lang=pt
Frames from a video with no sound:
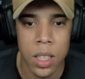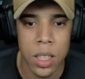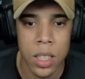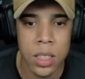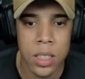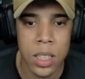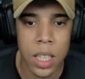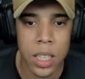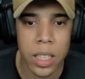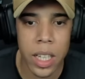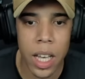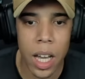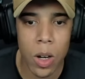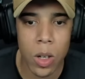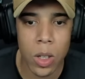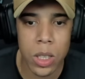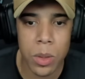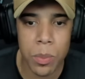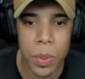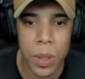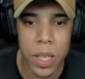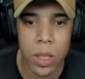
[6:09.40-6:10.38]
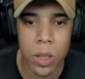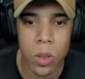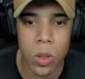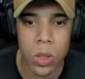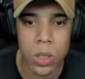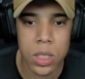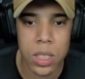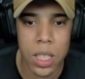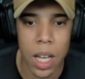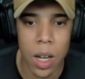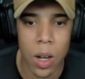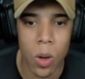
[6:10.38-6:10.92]
Já dei a ordem pra ele
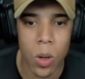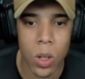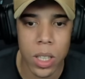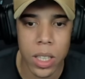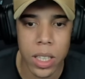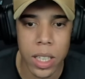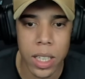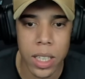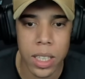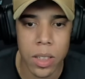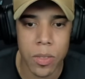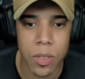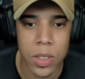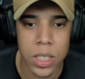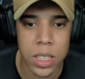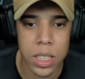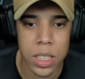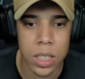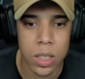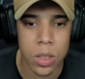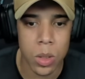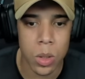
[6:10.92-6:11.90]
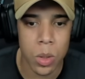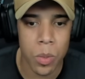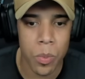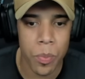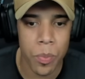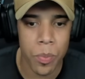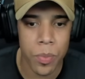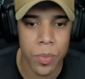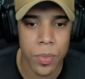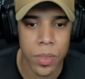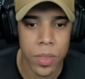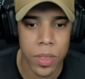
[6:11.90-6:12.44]
encostar. Olha o que, que ele tá fazendo.
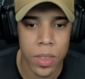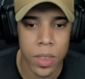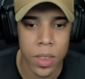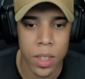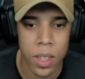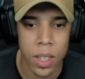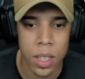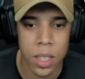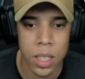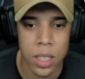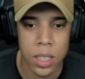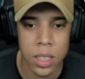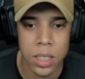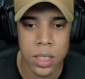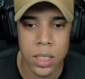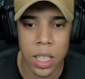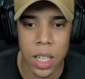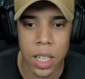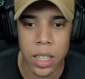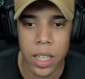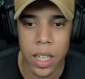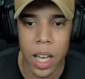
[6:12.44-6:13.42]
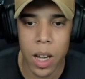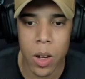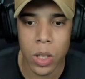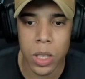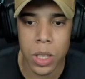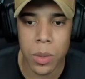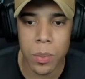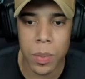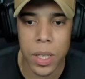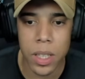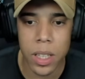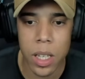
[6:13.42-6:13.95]
Já dei a
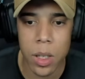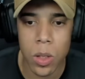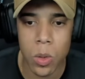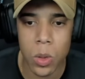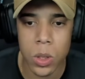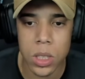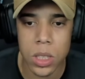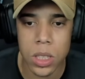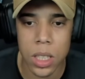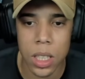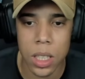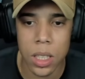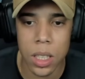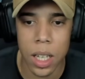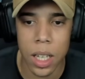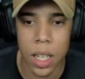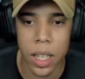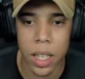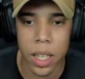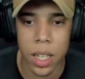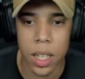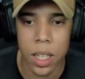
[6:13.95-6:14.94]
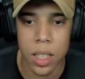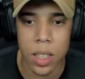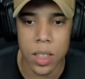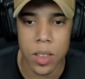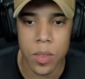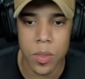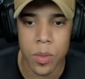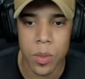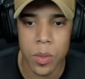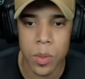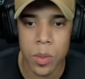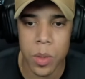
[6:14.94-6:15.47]
ordem pra ele tá encostando, galera.
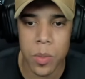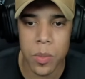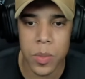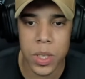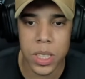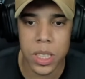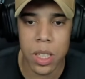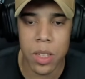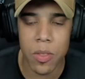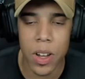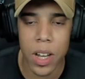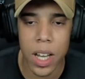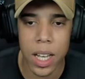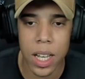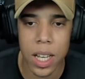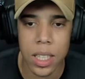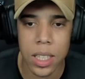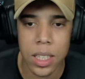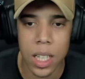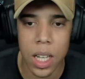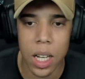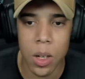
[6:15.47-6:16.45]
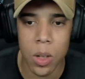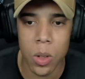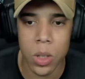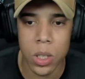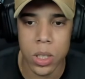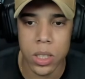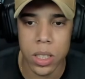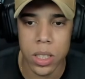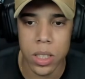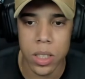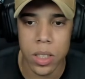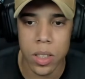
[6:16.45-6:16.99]
Vamos ver se ele vai acatar a
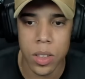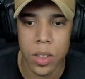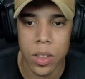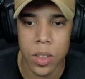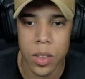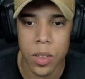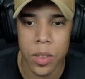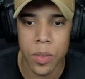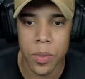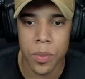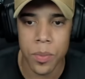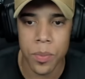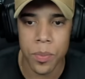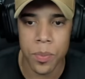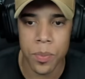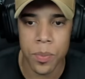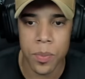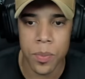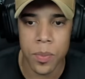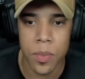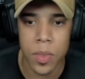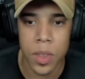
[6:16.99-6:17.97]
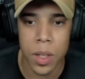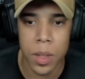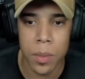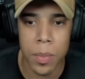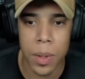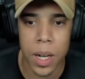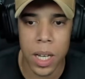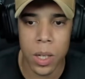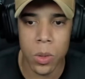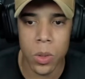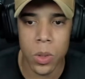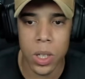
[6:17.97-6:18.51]
ordem.
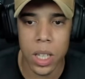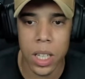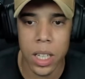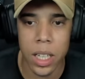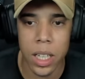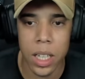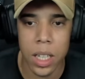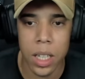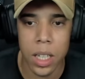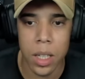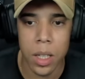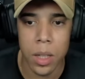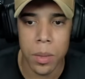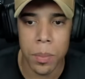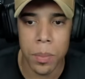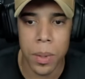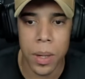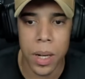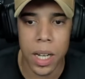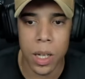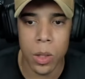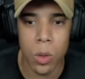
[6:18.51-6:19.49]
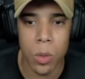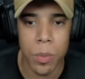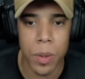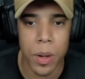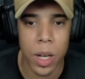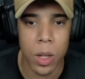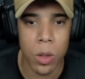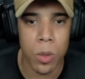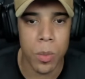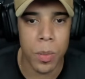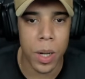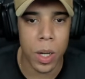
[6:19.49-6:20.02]
Parou, galera. Parou,
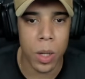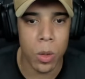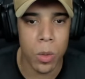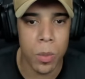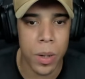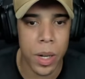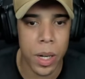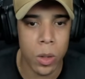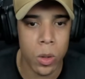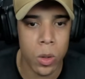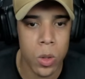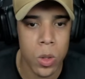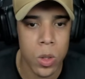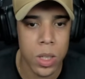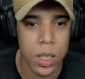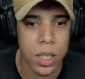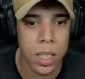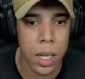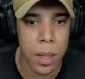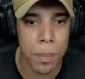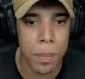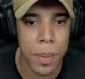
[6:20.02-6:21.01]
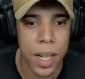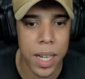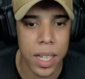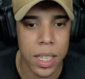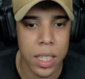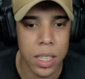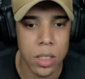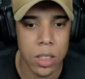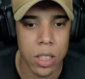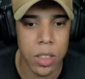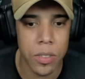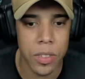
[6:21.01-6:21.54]
parou, parou, parou. Tá
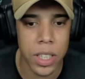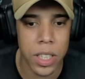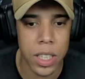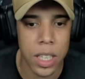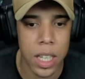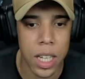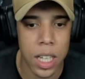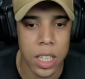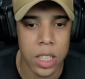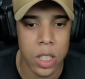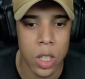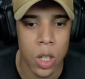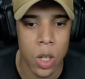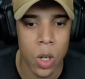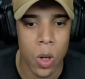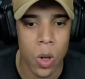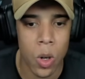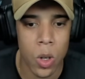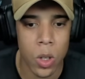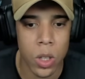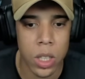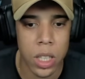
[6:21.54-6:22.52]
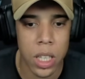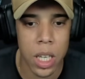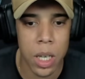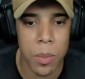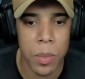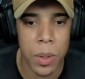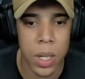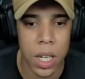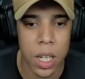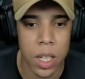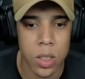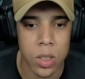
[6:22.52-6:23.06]
parando, na verdade. Ok,
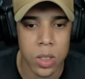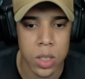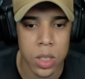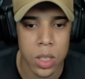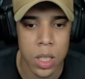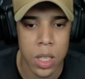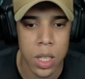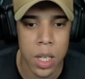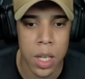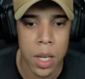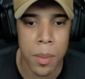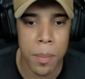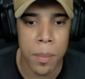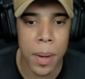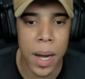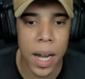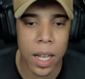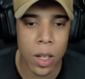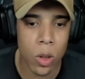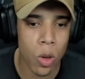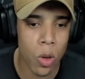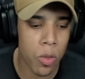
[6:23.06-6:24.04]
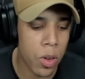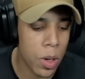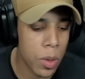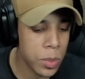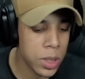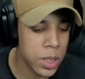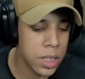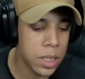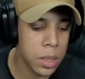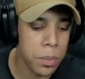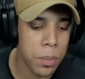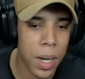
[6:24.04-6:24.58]
manos. Parou. Vamos
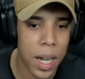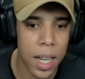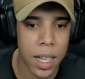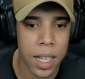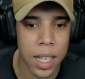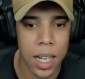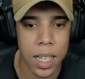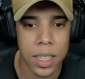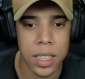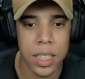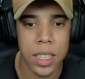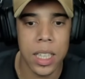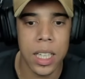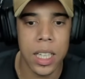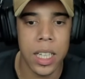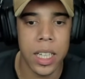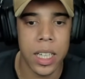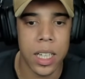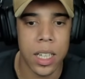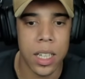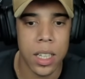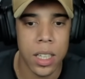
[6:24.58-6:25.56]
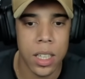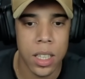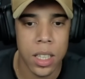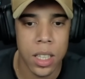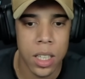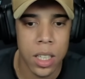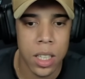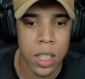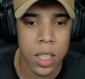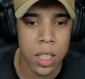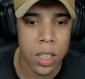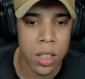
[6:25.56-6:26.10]
desembarcar aqui, galera.
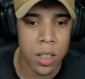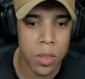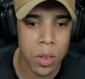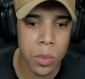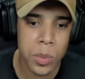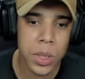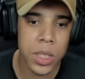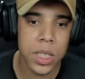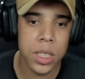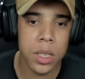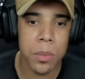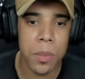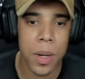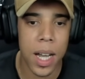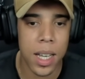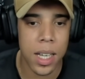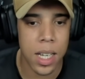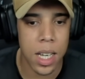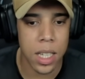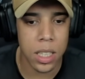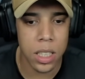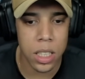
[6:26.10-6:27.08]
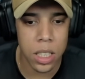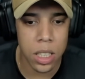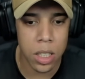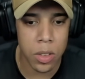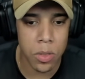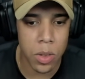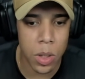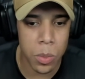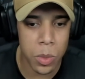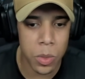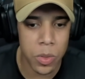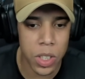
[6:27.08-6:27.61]
Vamos desembarcar aqui e
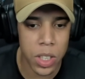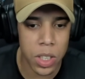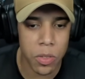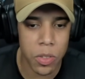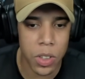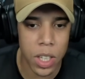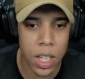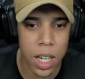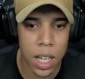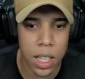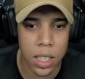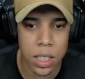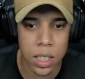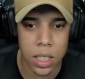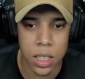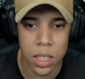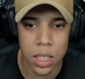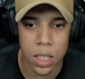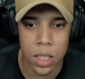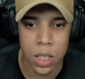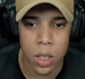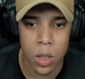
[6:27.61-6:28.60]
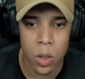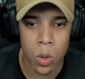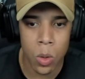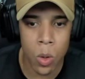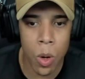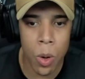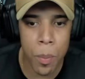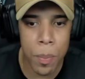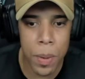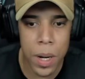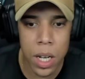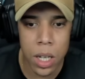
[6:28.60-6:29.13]
vamos verificar aqui.
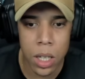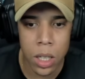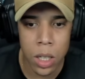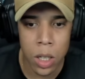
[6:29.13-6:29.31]
Opa!